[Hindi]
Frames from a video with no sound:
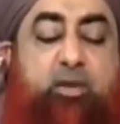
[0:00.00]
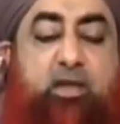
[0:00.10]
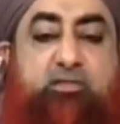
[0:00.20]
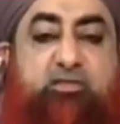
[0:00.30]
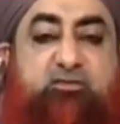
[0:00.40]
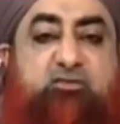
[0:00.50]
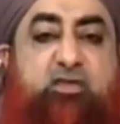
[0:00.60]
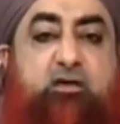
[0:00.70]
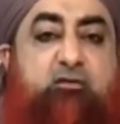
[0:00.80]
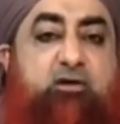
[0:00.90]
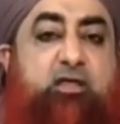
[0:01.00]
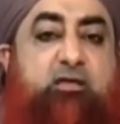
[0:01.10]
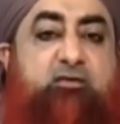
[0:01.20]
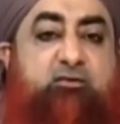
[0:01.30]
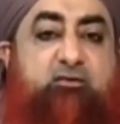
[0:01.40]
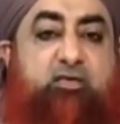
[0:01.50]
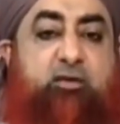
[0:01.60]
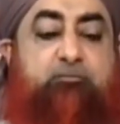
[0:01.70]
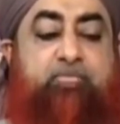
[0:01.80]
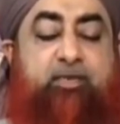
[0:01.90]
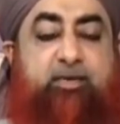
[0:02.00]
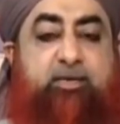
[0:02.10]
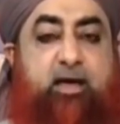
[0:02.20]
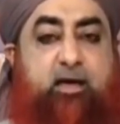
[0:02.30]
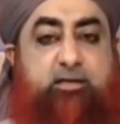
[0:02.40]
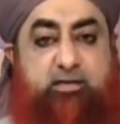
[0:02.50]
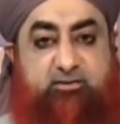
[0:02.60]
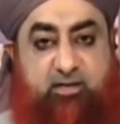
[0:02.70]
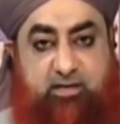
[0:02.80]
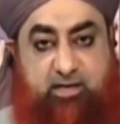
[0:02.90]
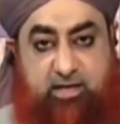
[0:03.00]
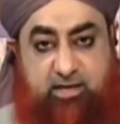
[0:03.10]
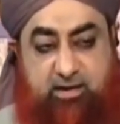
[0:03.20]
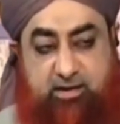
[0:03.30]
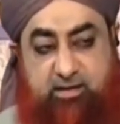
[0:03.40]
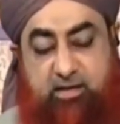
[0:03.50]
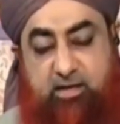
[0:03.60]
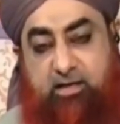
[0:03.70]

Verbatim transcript: पहले तस्दीक करवा लें किसी से कि क्या ये सही है या नहीं